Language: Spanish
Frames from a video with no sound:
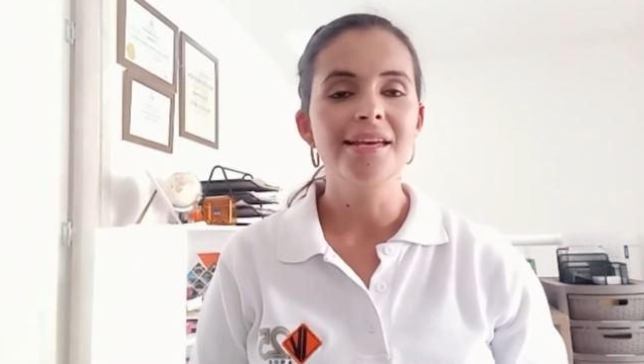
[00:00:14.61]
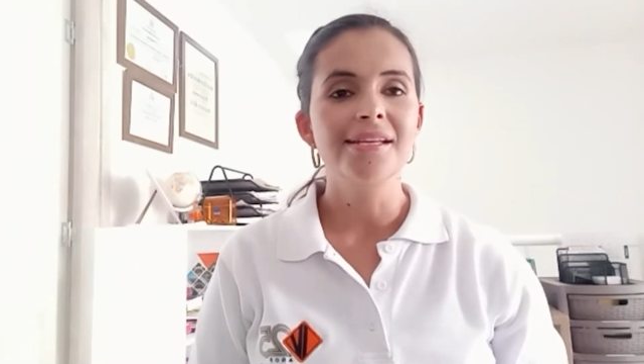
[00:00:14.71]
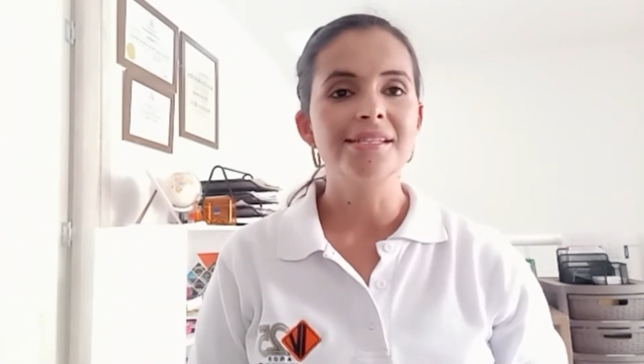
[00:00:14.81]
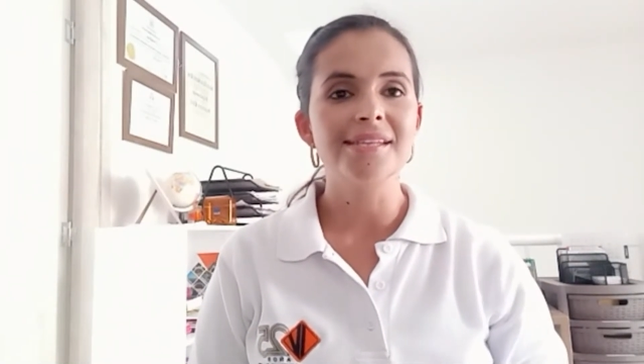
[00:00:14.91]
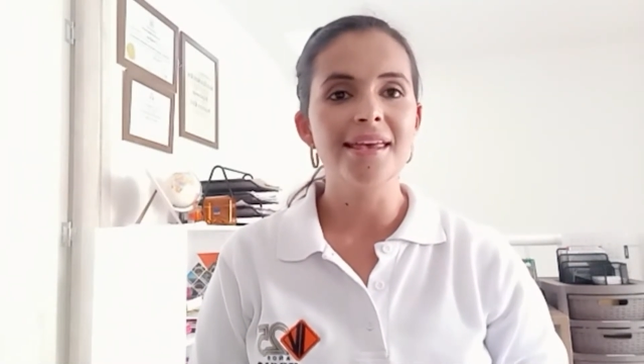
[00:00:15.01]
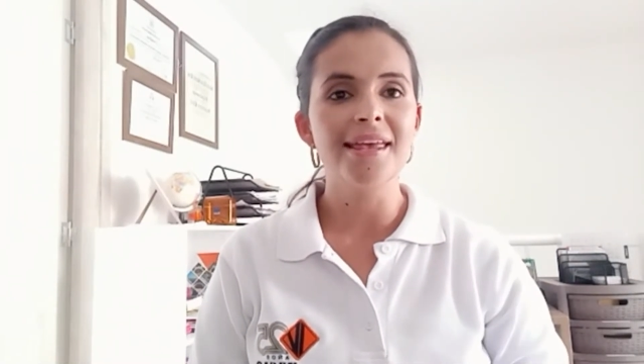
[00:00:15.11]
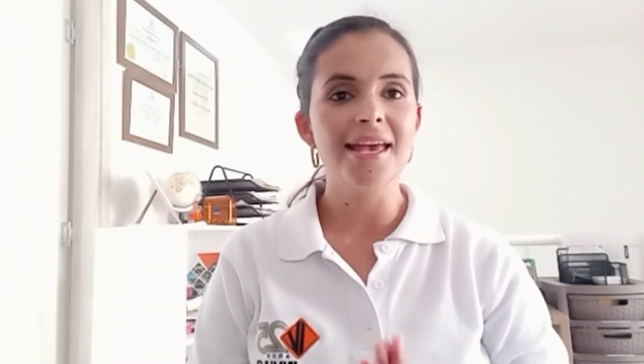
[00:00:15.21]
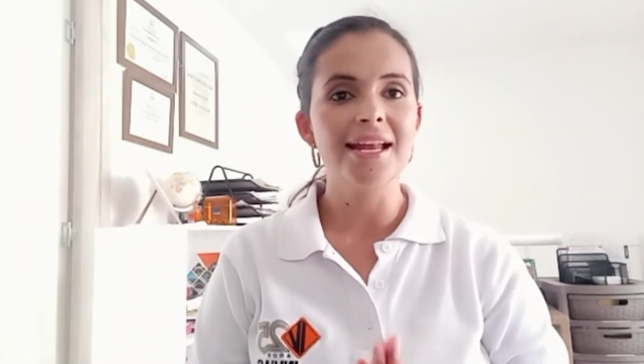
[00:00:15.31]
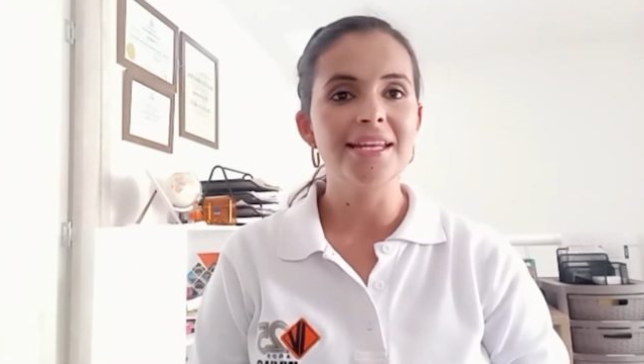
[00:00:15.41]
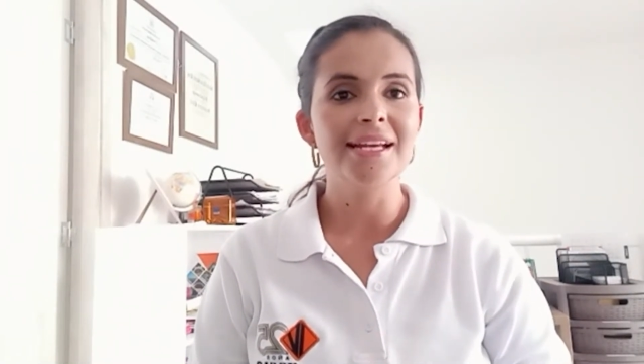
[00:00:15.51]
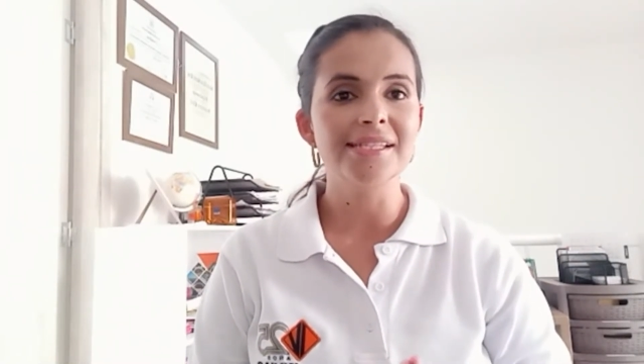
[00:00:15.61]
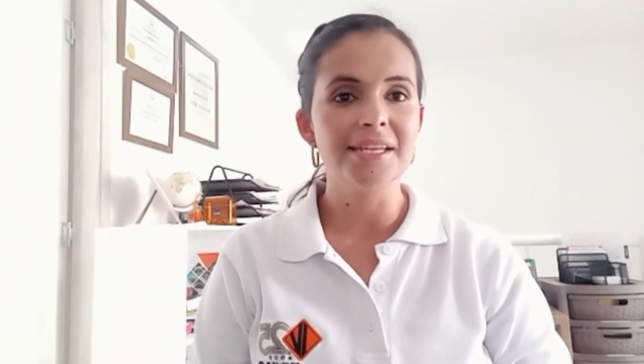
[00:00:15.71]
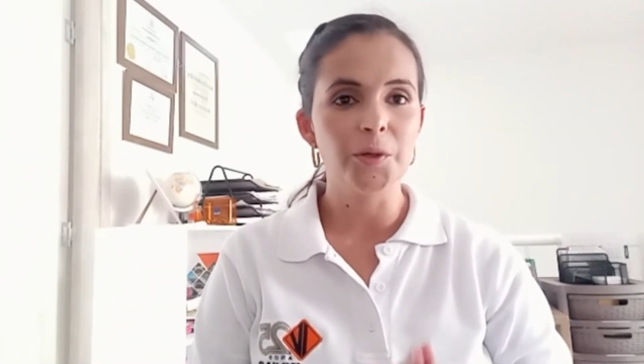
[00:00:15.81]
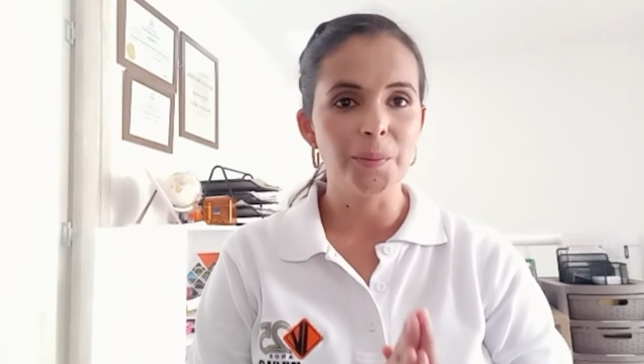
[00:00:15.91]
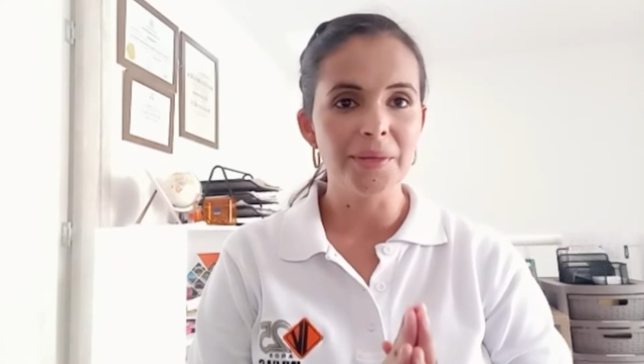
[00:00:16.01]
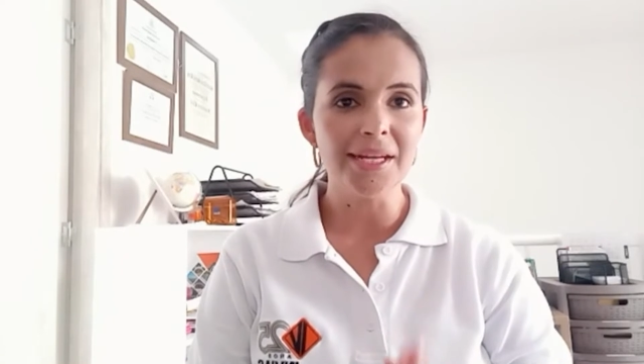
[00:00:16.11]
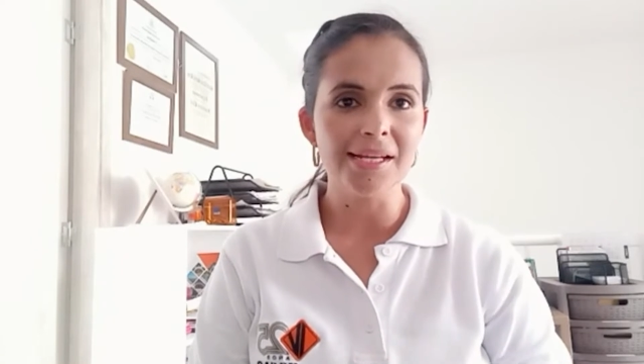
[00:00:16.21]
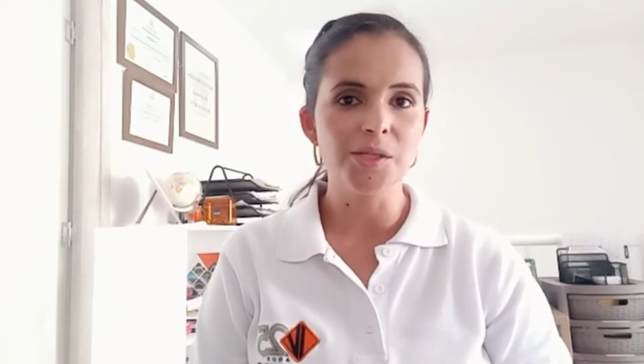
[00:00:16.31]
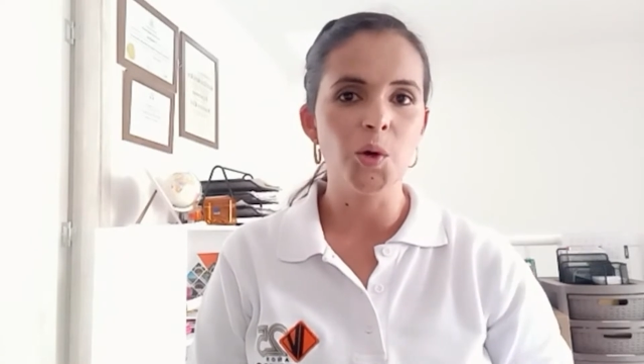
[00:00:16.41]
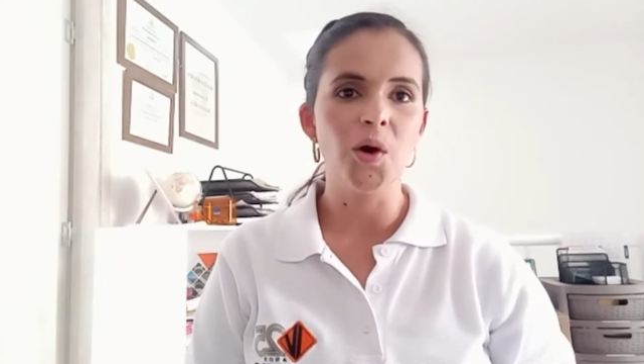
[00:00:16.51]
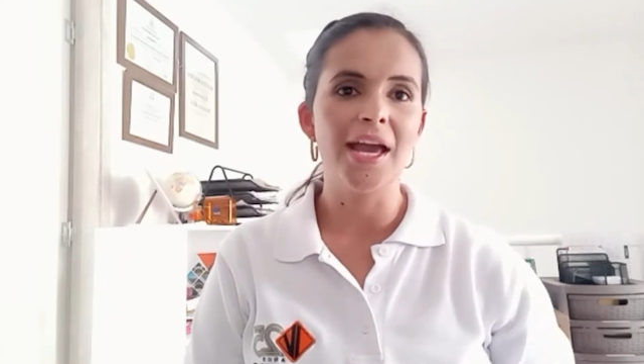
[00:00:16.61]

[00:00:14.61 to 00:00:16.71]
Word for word: sede de Elías Girón Vinasco,